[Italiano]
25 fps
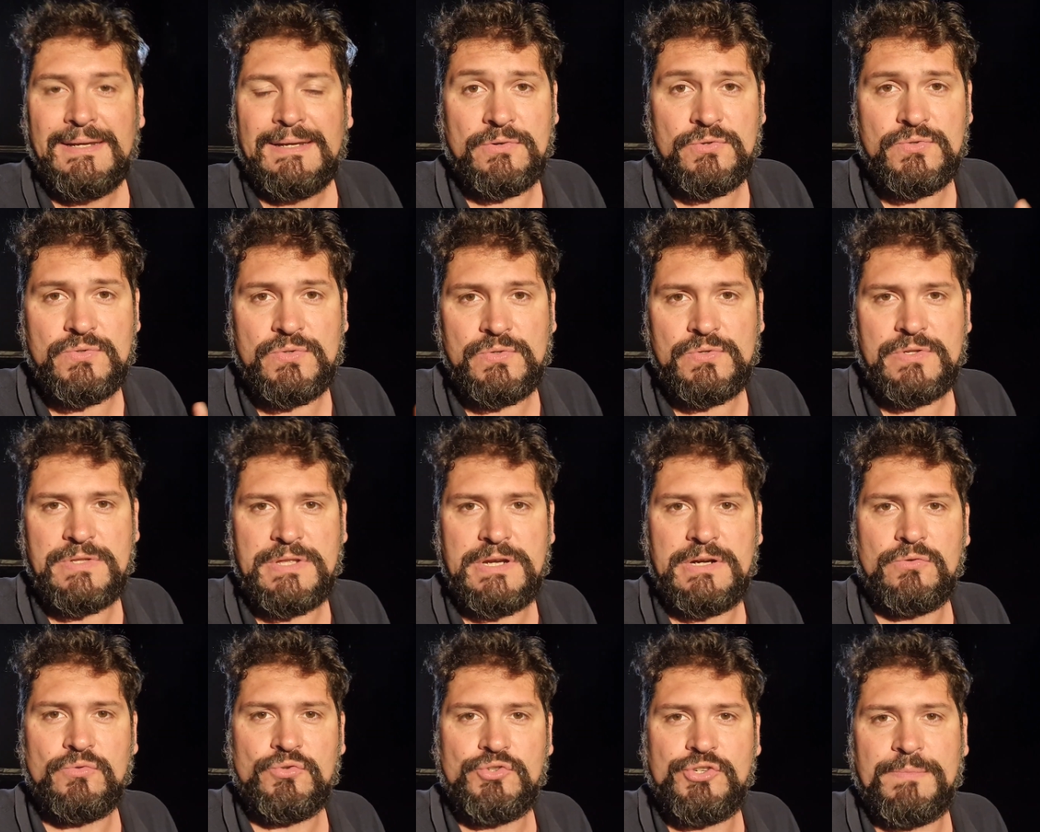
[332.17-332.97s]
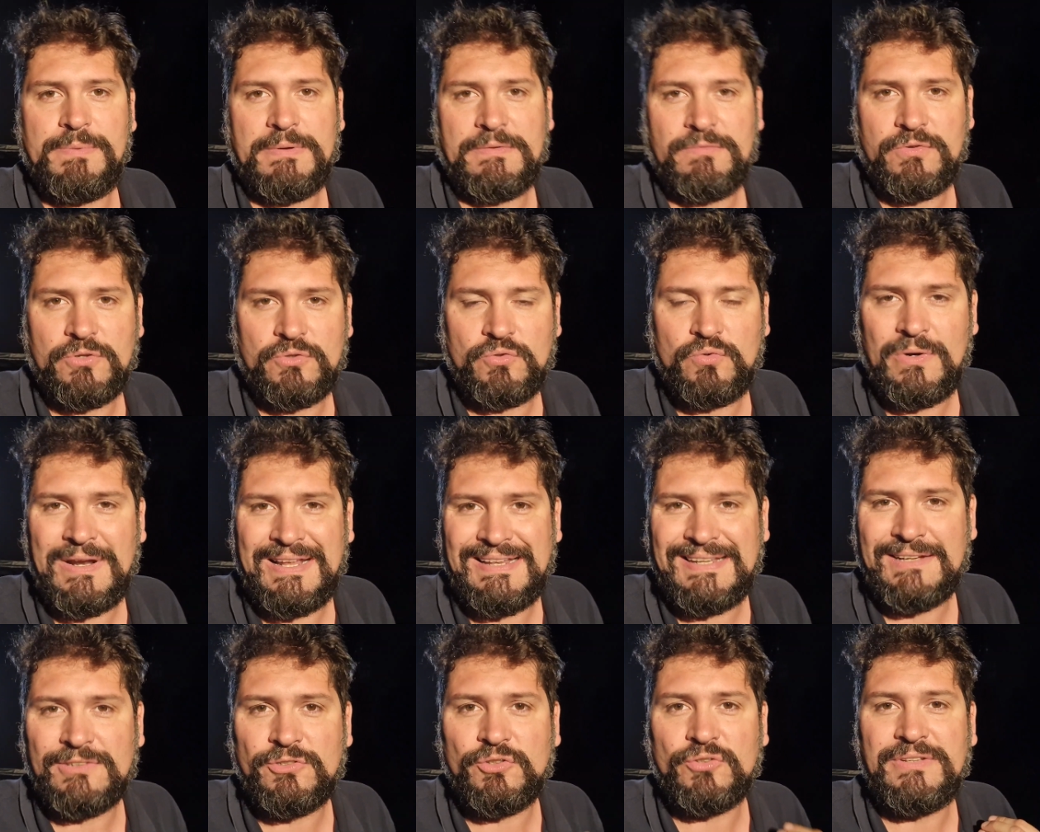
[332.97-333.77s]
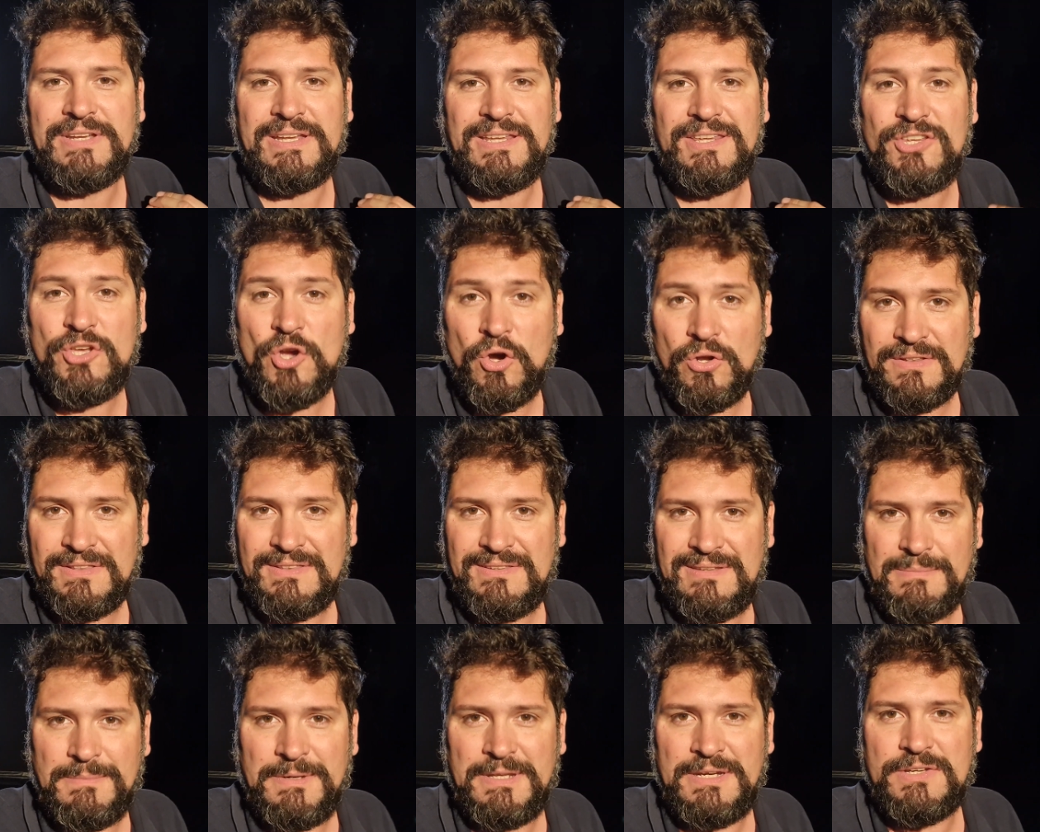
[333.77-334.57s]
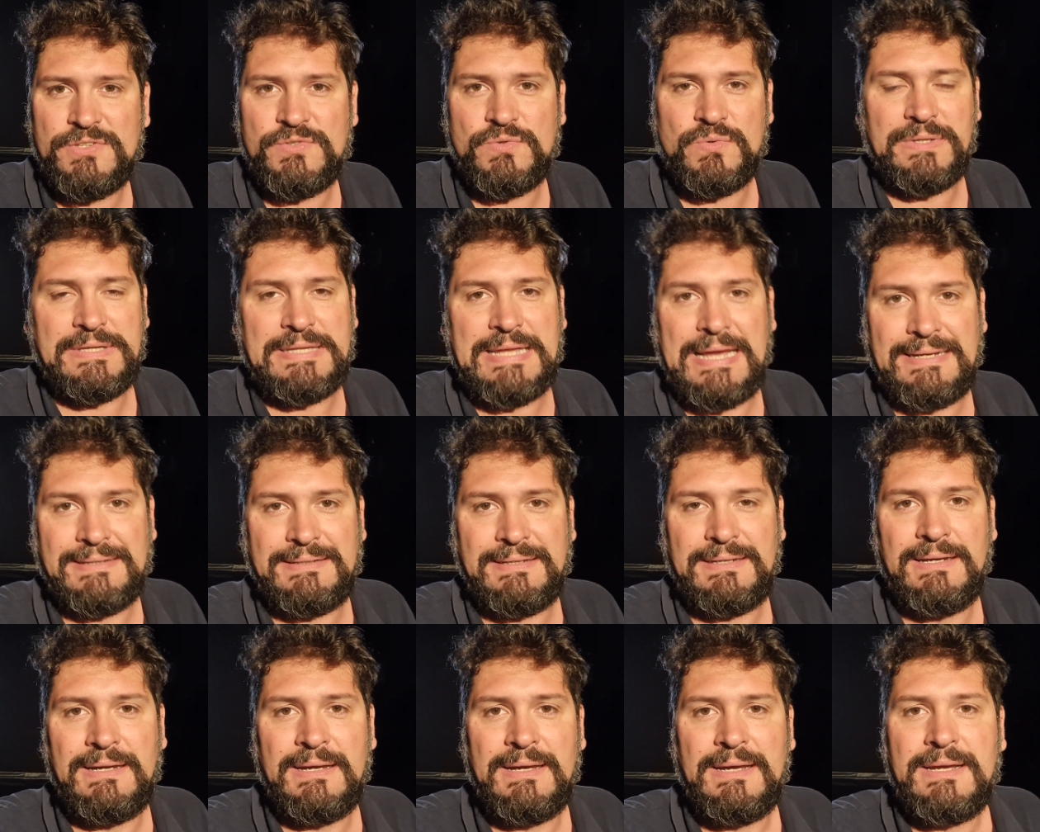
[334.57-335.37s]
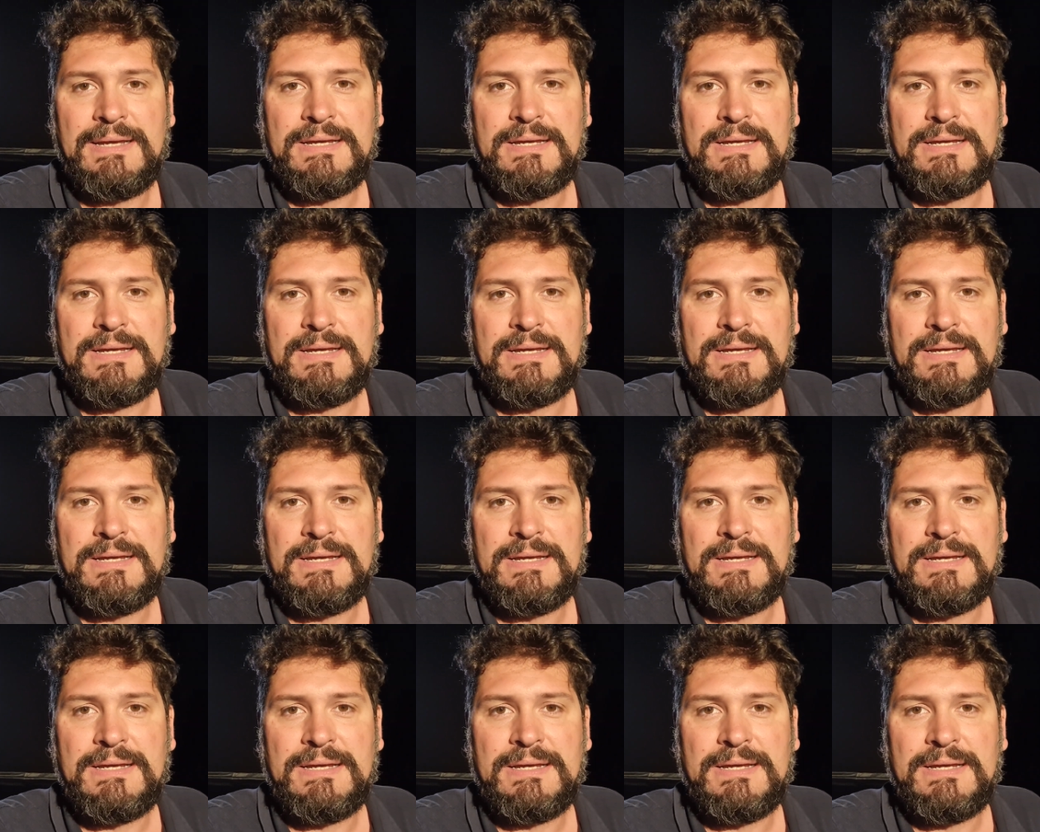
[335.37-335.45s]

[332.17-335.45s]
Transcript: Lo studio delle luci per fortuna ha dato degli ottimi risultati.